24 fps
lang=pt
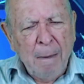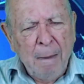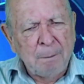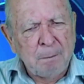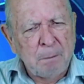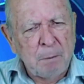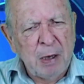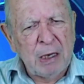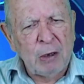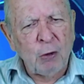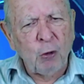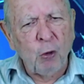
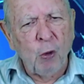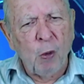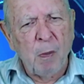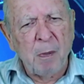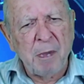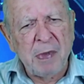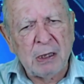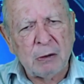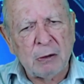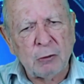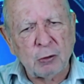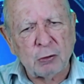Pelo
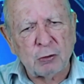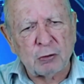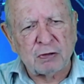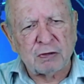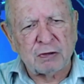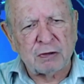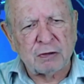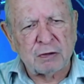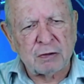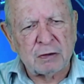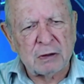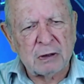
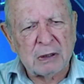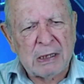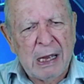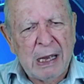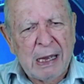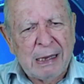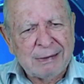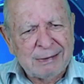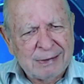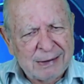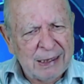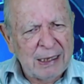menos
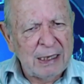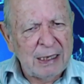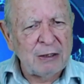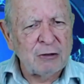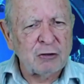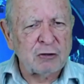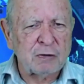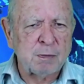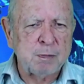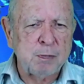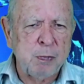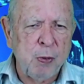
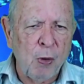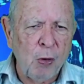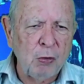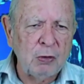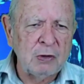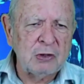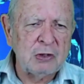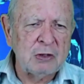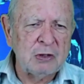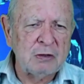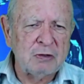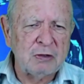três
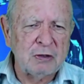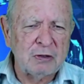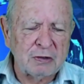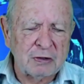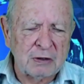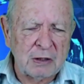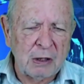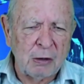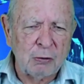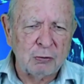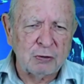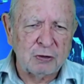pontes
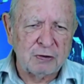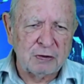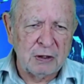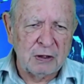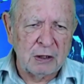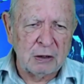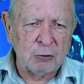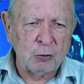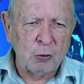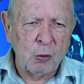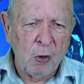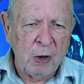estão
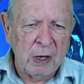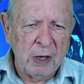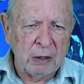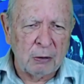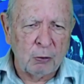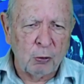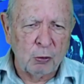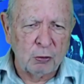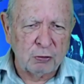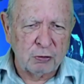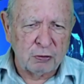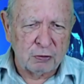sendo
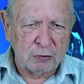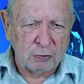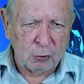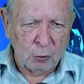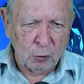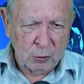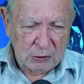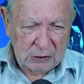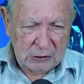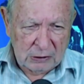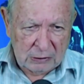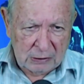
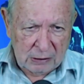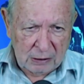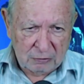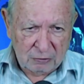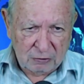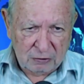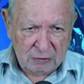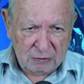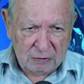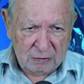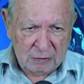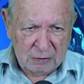
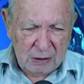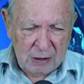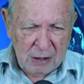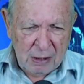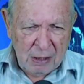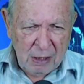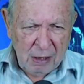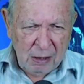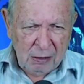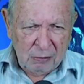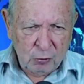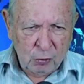reconstruídas,
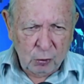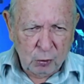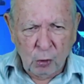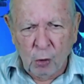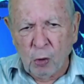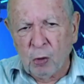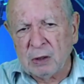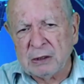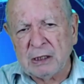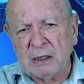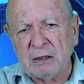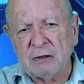
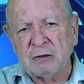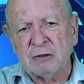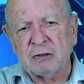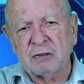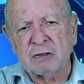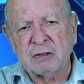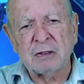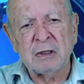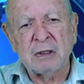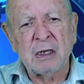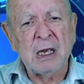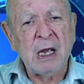
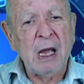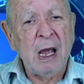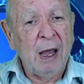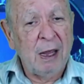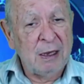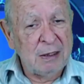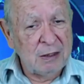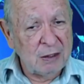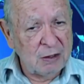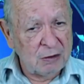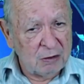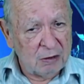todas
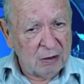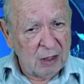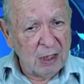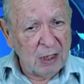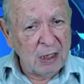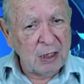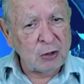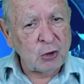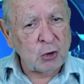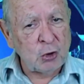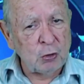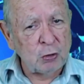em
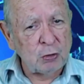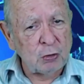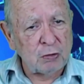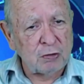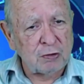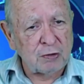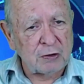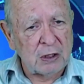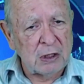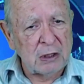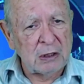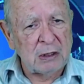trechos
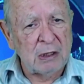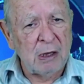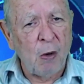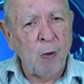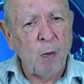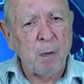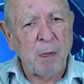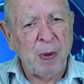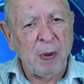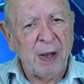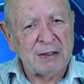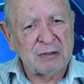que dão
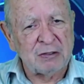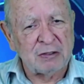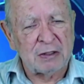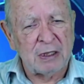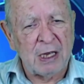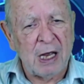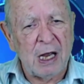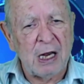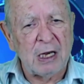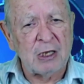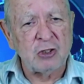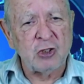
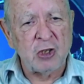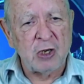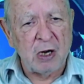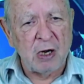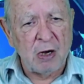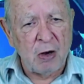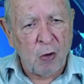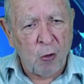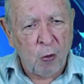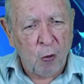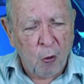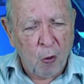passagem
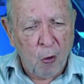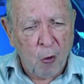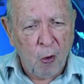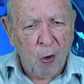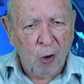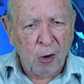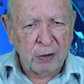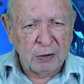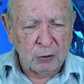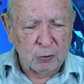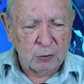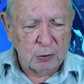ao
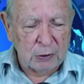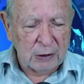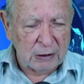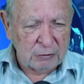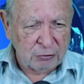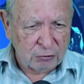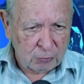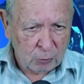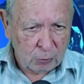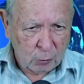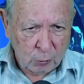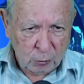Córrego
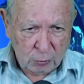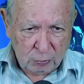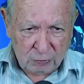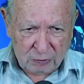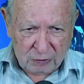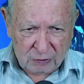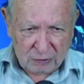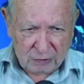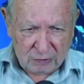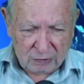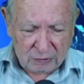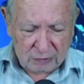das
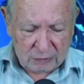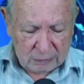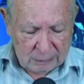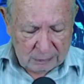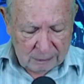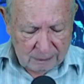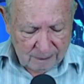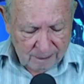Cruzes.